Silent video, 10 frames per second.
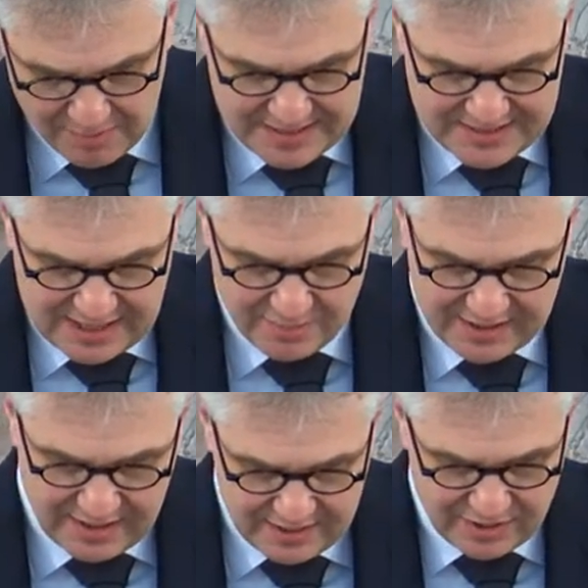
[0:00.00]
es ist ja ein
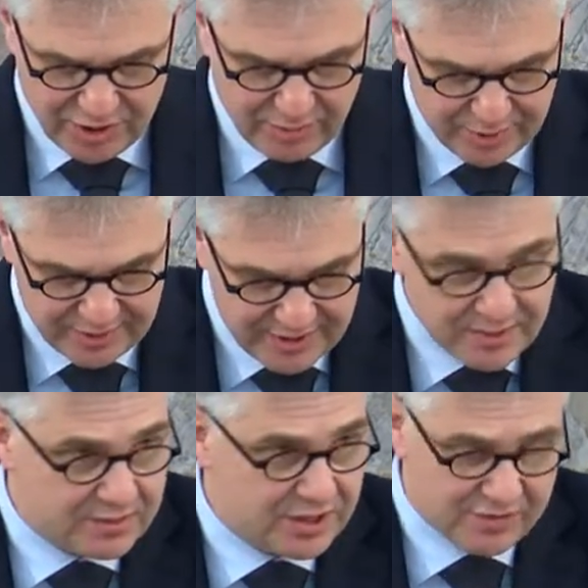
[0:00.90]
bekannter
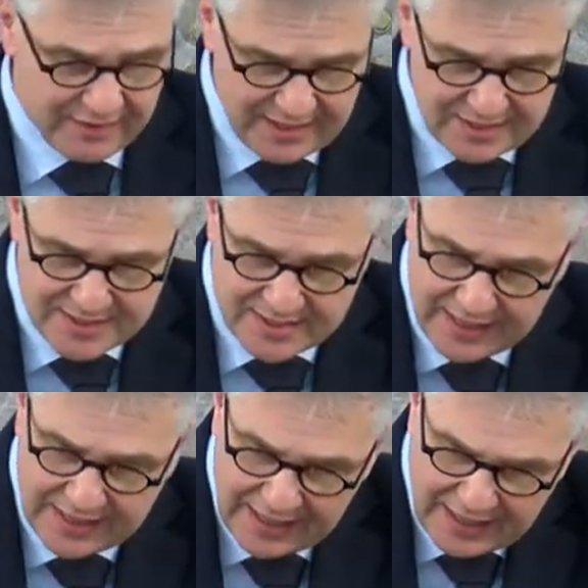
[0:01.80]
Topos. Die Schweiz,
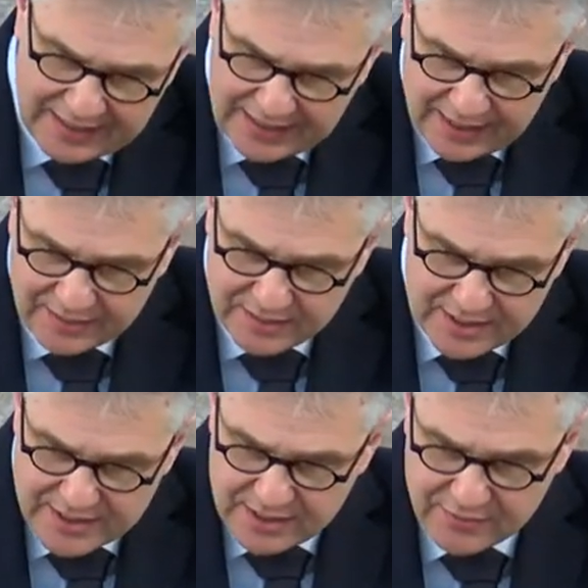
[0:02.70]
ein Land,
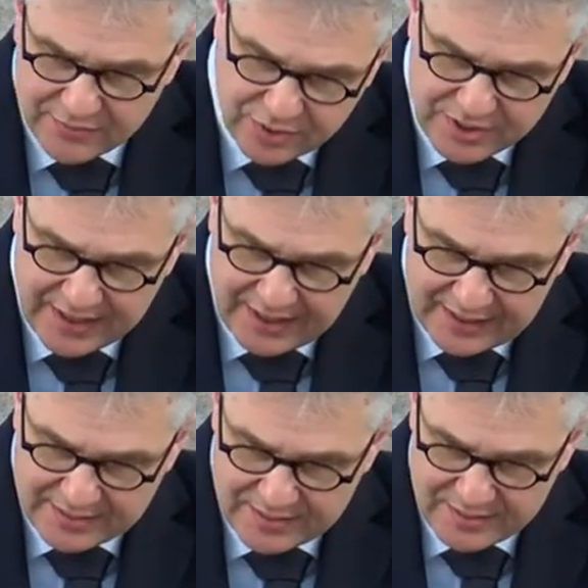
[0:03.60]
das seine Früchte
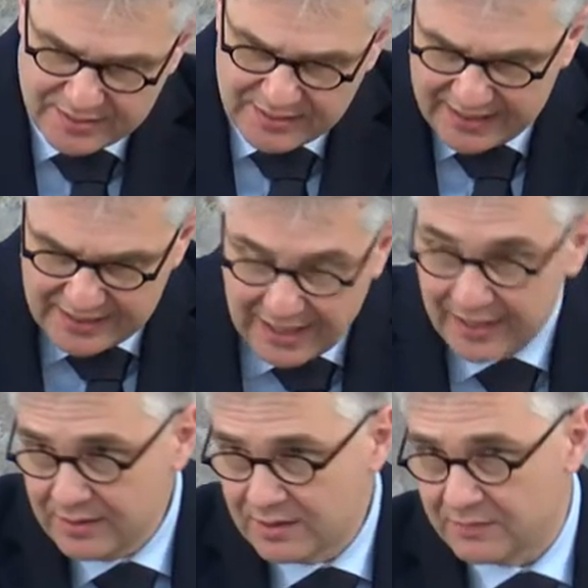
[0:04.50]
erntet, ein
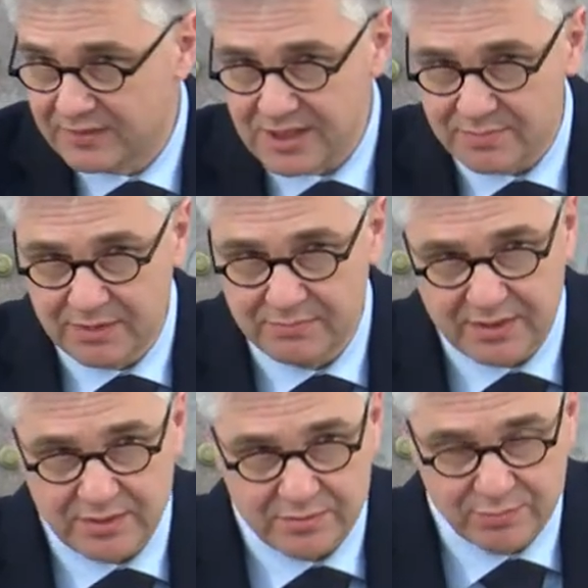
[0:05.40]
Land, auf das man mit